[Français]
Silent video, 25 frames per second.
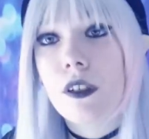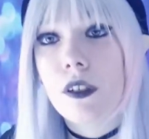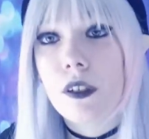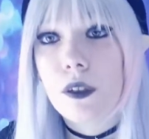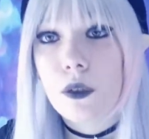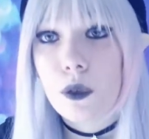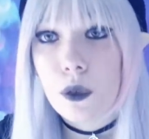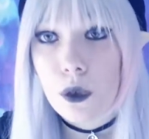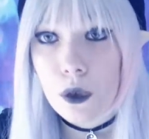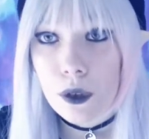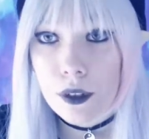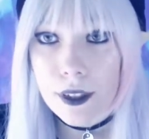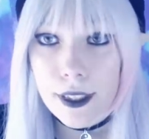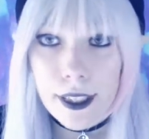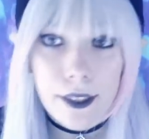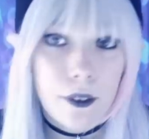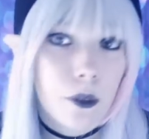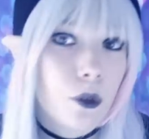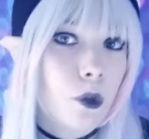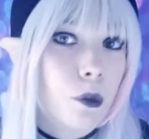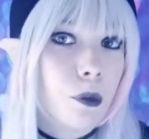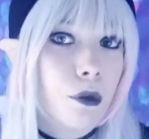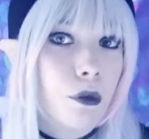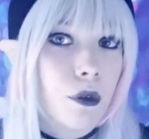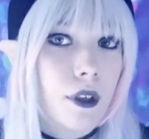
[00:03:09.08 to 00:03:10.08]
une
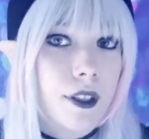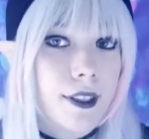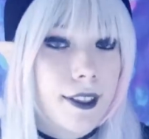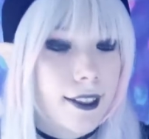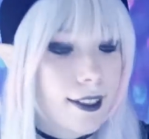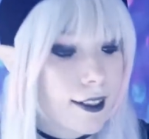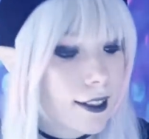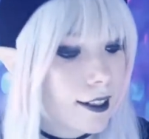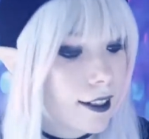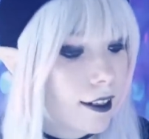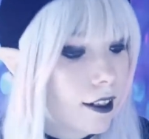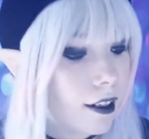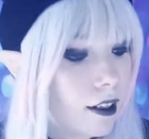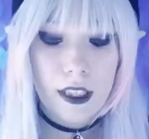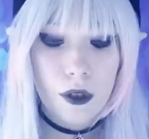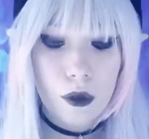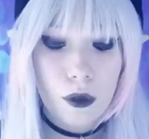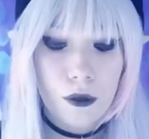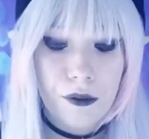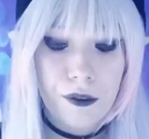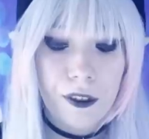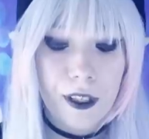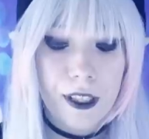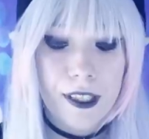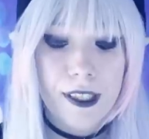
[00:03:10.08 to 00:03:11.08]
teinte de peau assez claire, ils
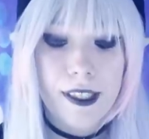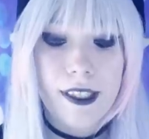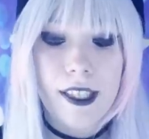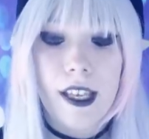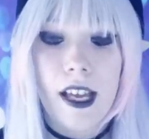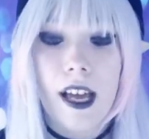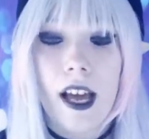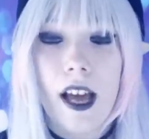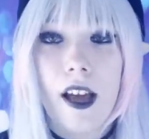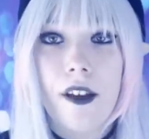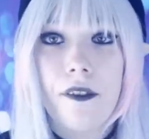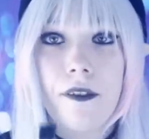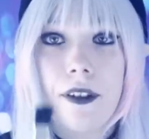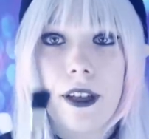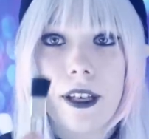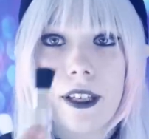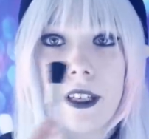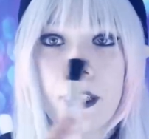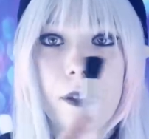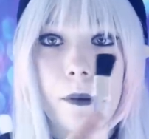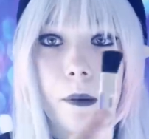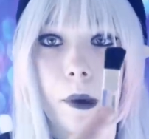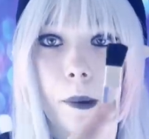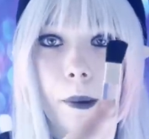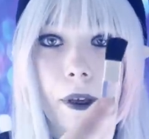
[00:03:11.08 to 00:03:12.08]
offraient ça
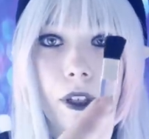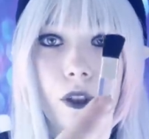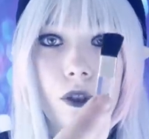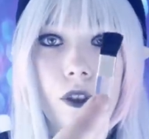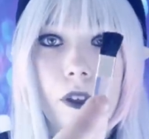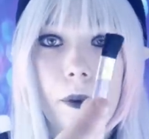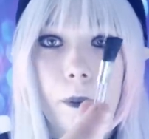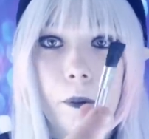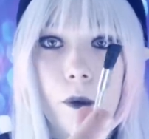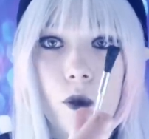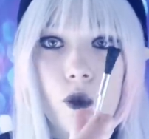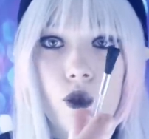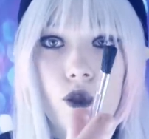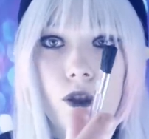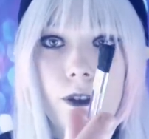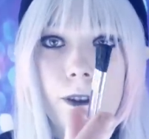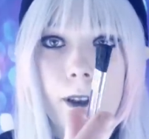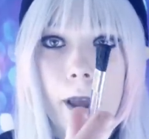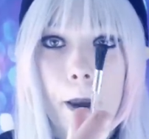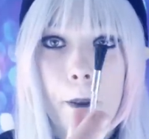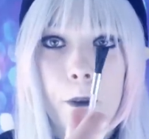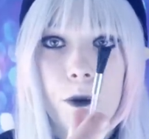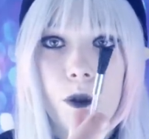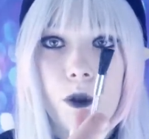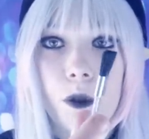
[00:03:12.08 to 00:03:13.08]
avec, mais personnellement je
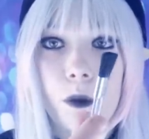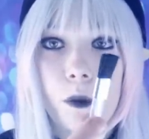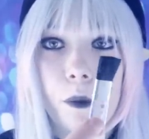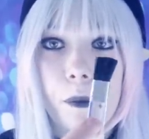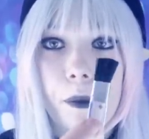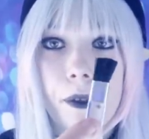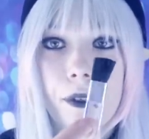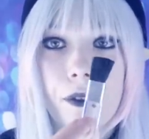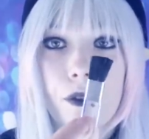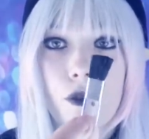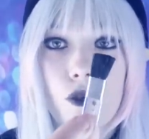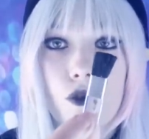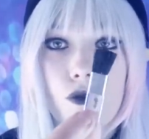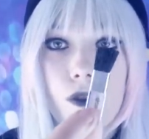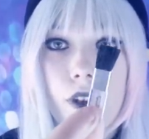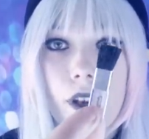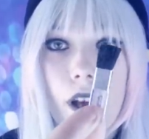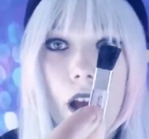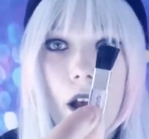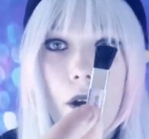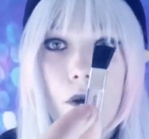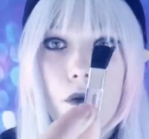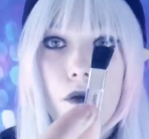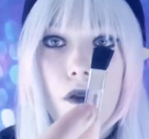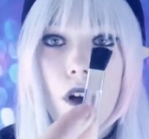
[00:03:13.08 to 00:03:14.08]
sais absolument pas ce que je vais
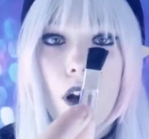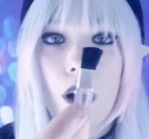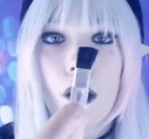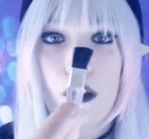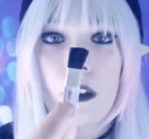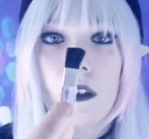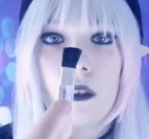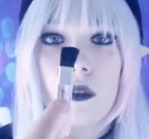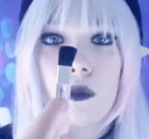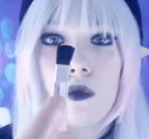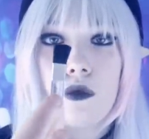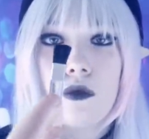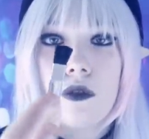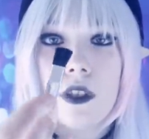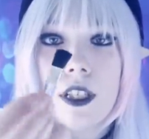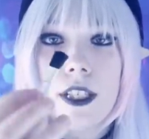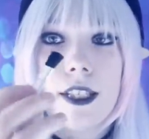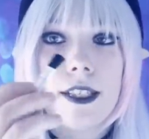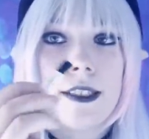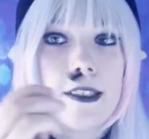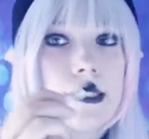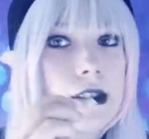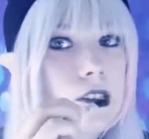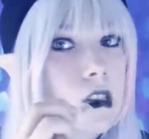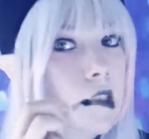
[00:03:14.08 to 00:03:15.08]
avoir euh,
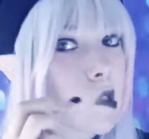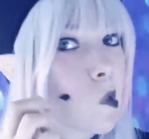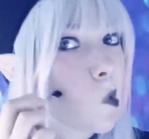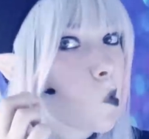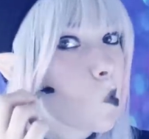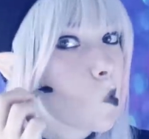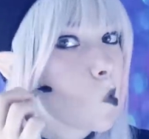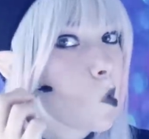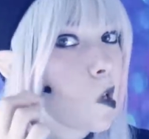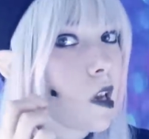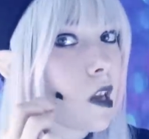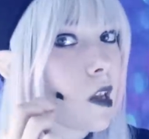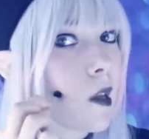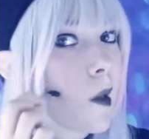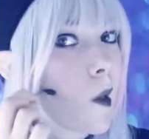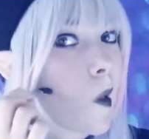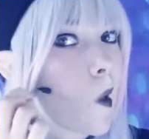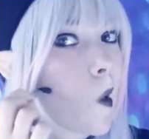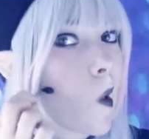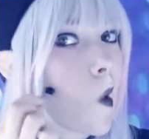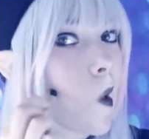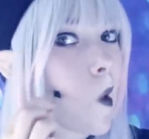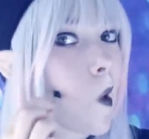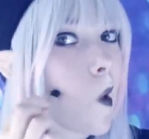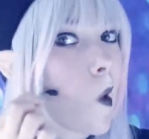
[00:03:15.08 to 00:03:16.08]
d'utilité euh, à
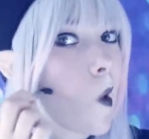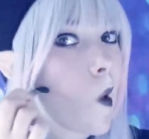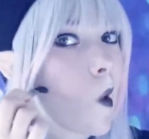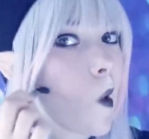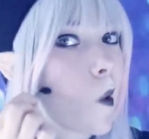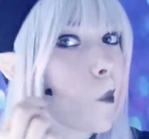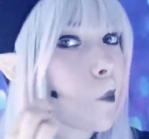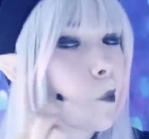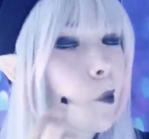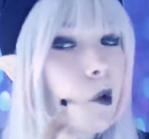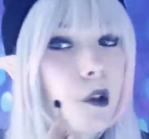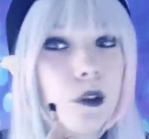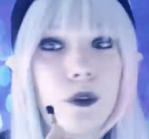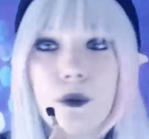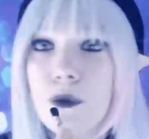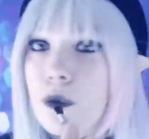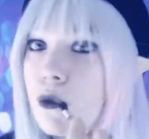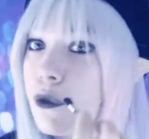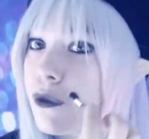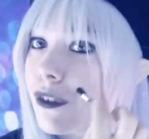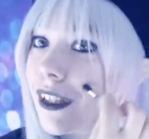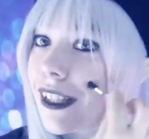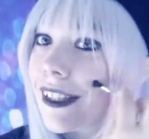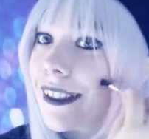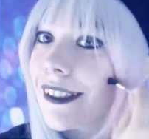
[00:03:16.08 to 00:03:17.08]
moins de
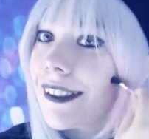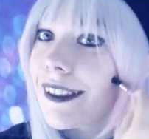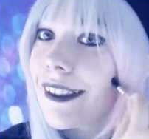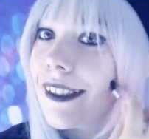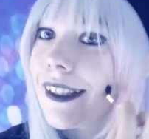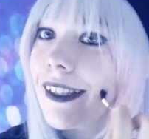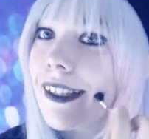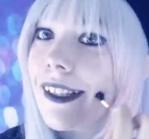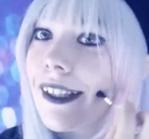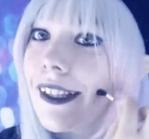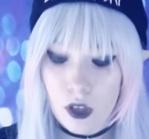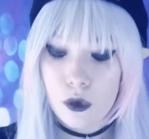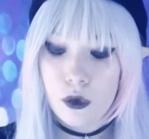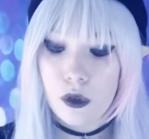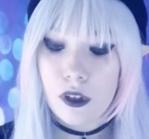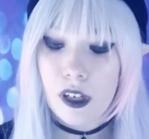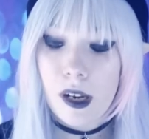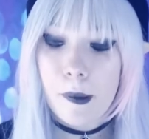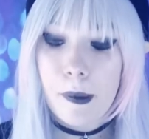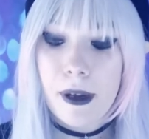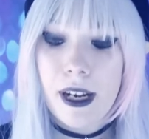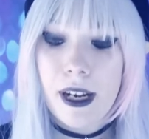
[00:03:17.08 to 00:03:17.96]
faire ça. Donc la